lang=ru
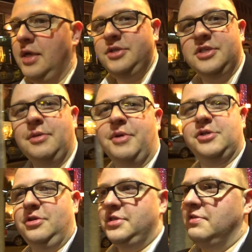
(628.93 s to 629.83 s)
Чисто
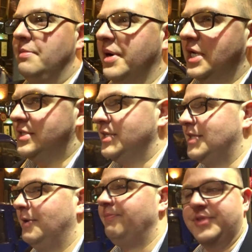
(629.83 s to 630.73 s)
прошелся вам показать
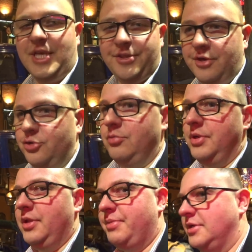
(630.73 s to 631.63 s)
центр
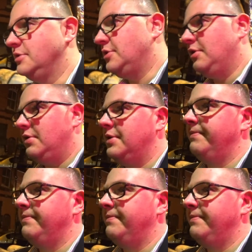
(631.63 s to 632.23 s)
Дублина праздничного.